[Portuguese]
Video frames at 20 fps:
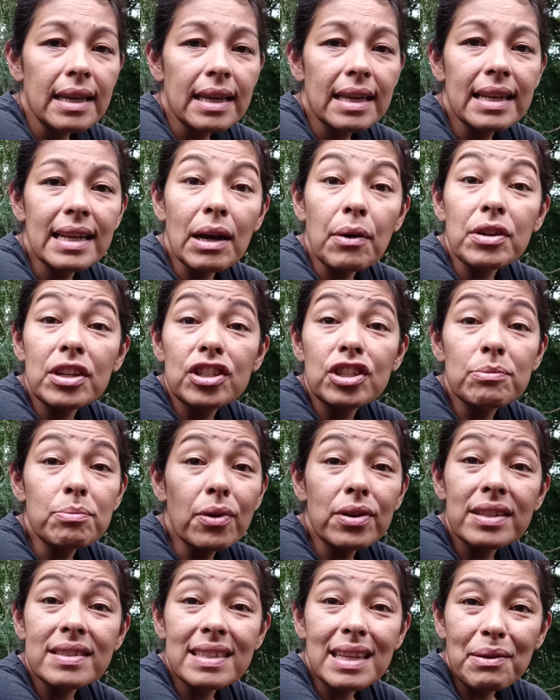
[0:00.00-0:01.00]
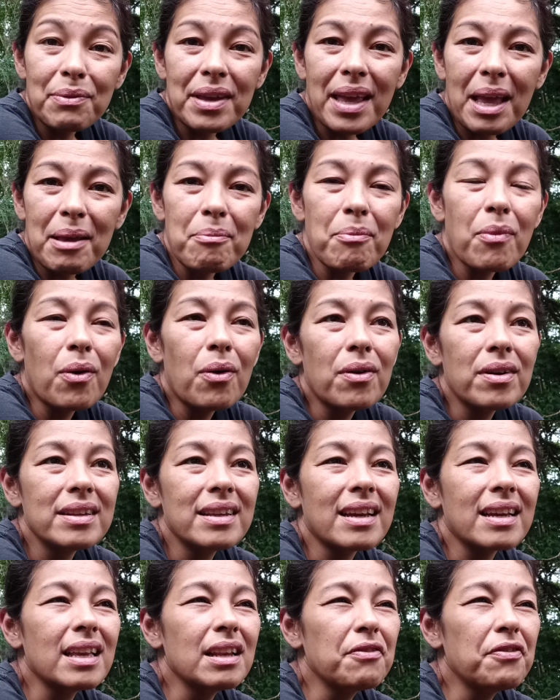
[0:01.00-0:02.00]
E na hora de ir embora, você não quer ir embora.
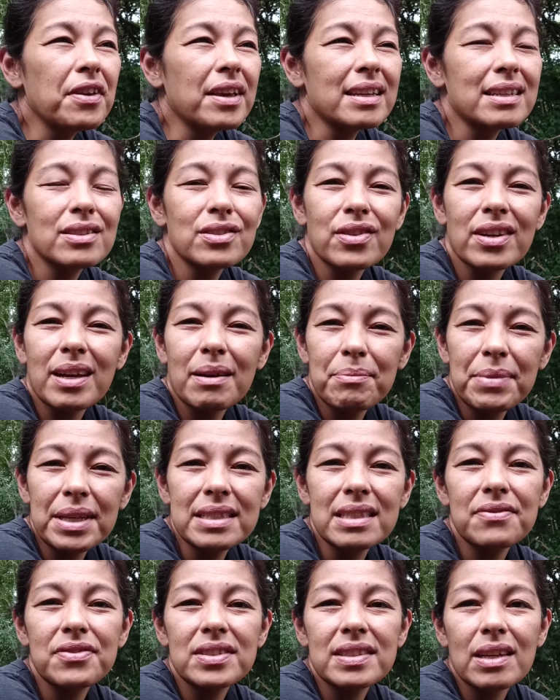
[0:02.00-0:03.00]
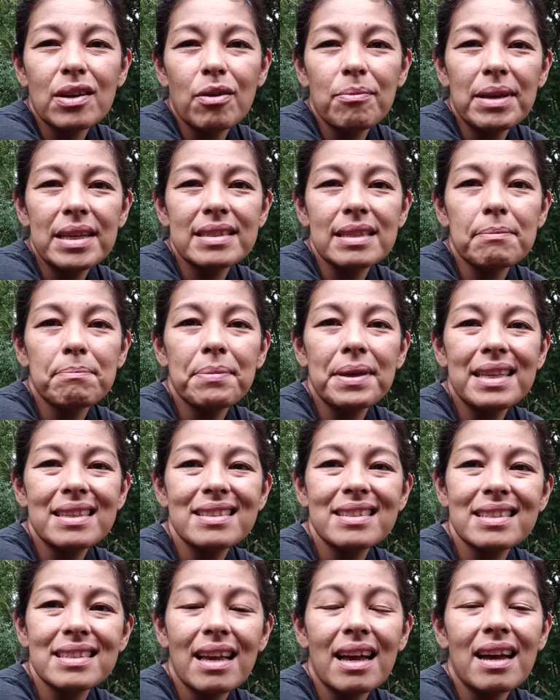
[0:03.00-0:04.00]
E aquilo fica na sua cabeça e você começa a
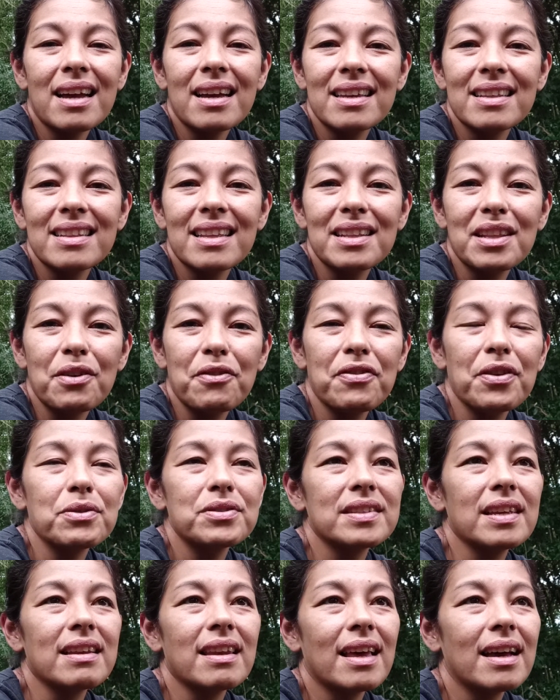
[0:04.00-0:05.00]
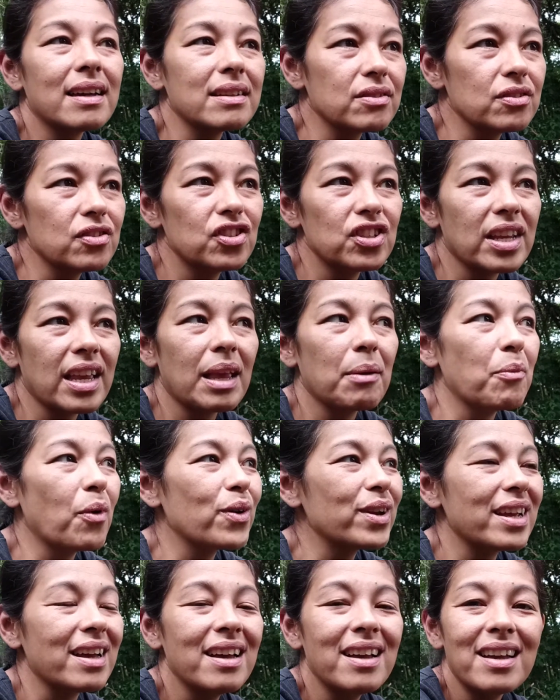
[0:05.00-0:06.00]
pensar, entendeu? Ver os relatos de quem
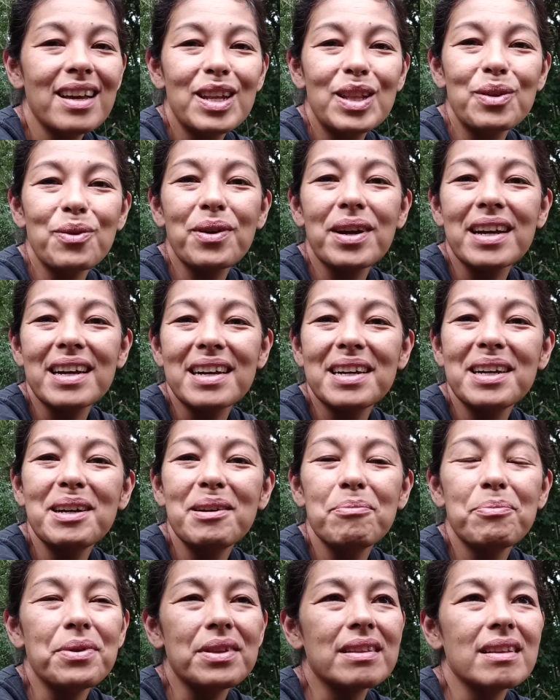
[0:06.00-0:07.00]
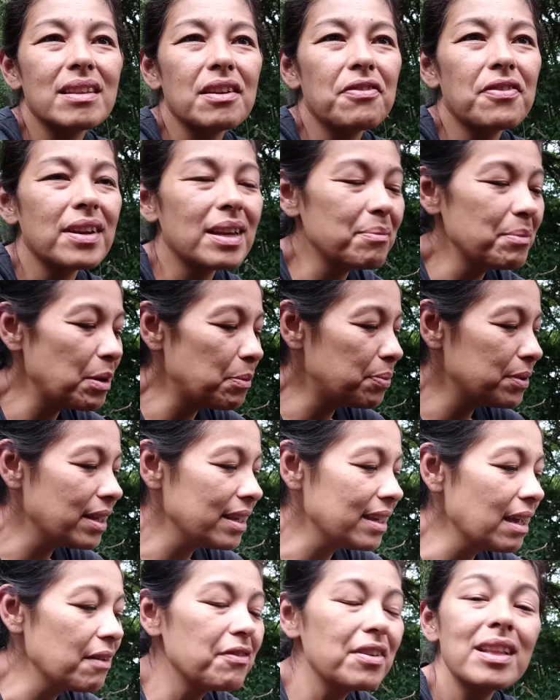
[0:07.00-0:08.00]
mora no campo, entendeu? Falar, meu, por que,
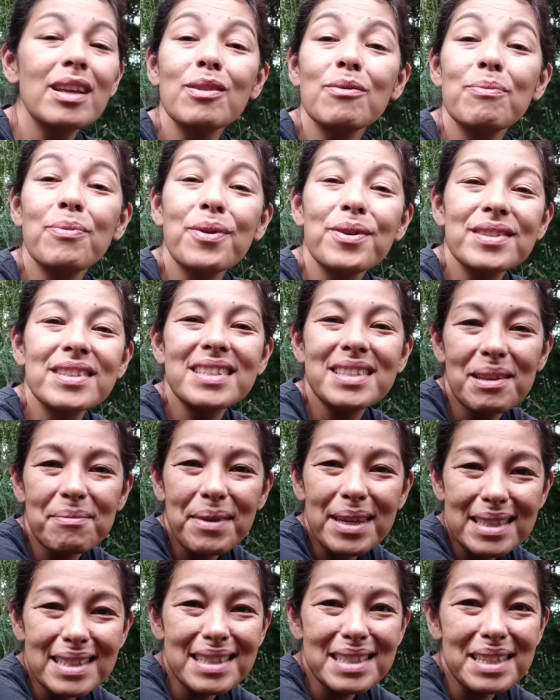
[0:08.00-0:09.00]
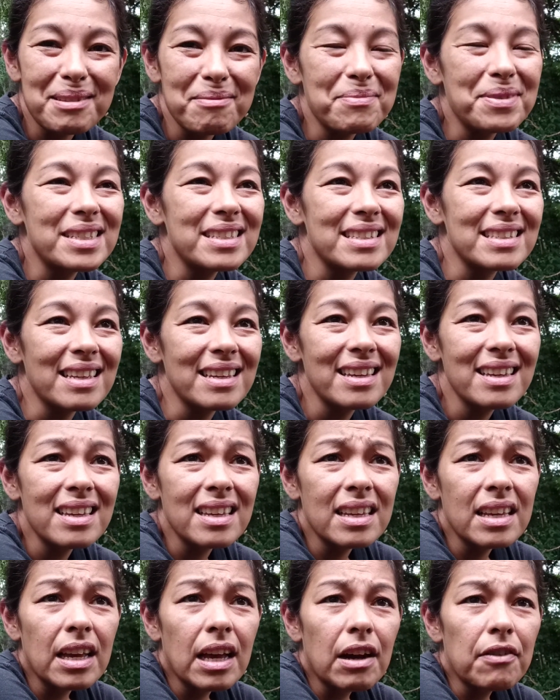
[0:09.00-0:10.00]
que a vida não pode ser mais simples, né?
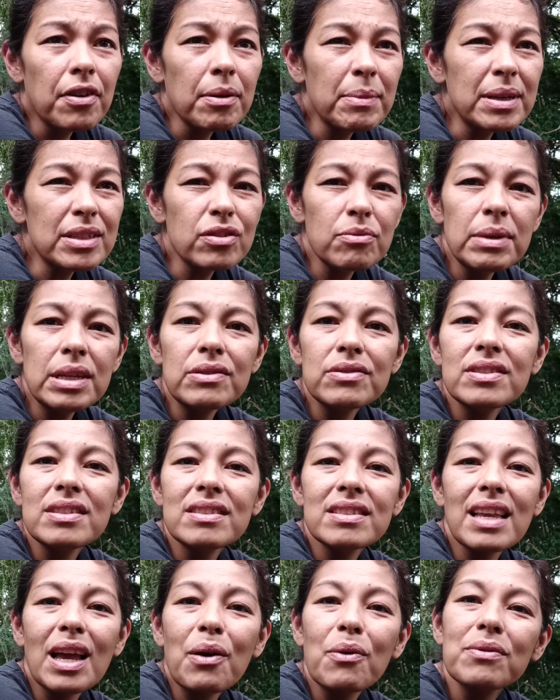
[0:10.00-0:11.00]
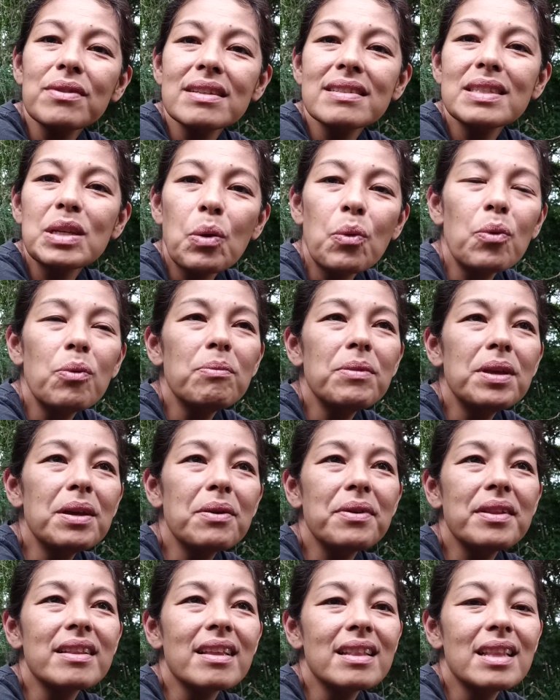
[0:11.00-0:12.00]
Foi mais ou menos isso que aconteceu
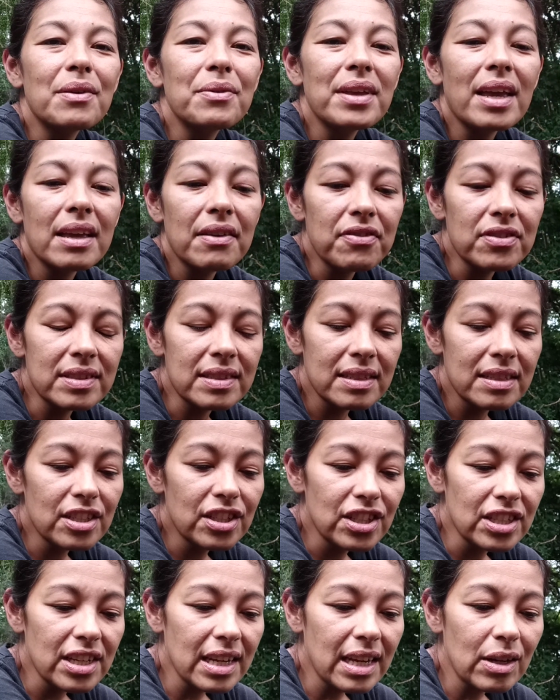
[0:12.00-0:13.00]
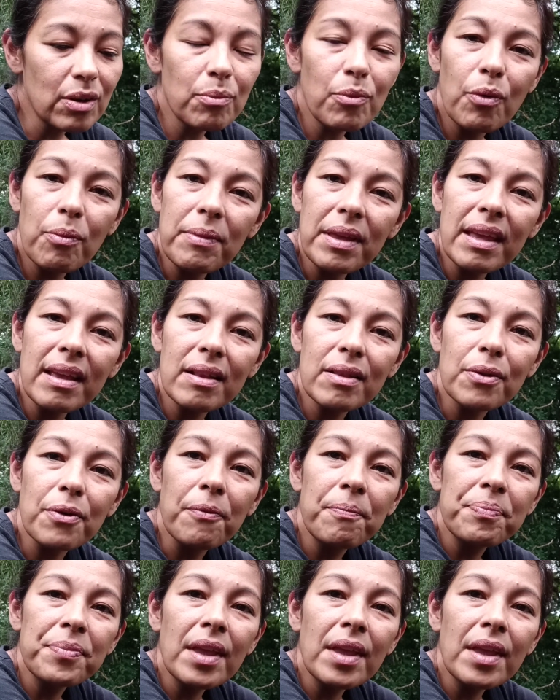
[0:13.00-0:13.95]
comigo, entendeu? E aí você chega num momento